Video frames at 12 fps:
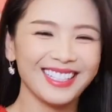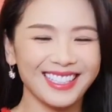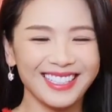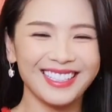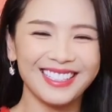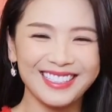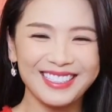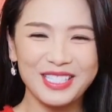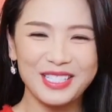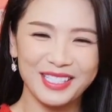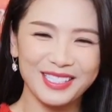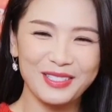呃，
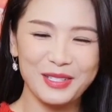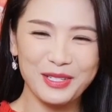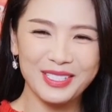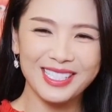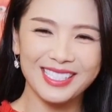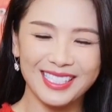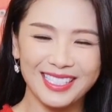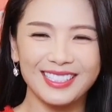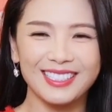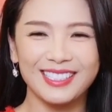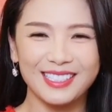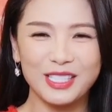嗯，我说你这
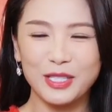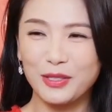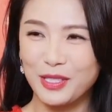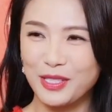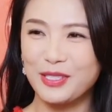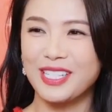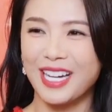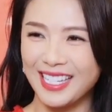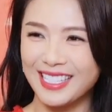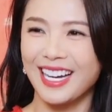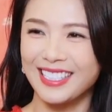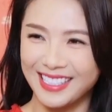个收拾收拾
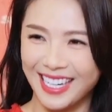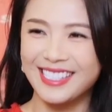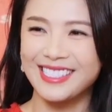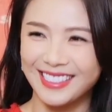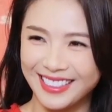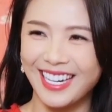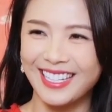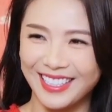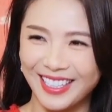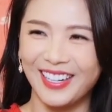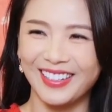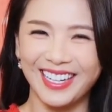还还还行，还
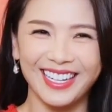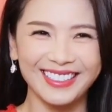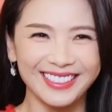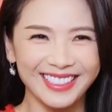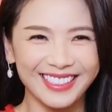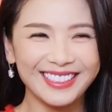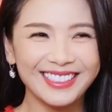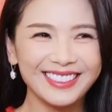挺好看的。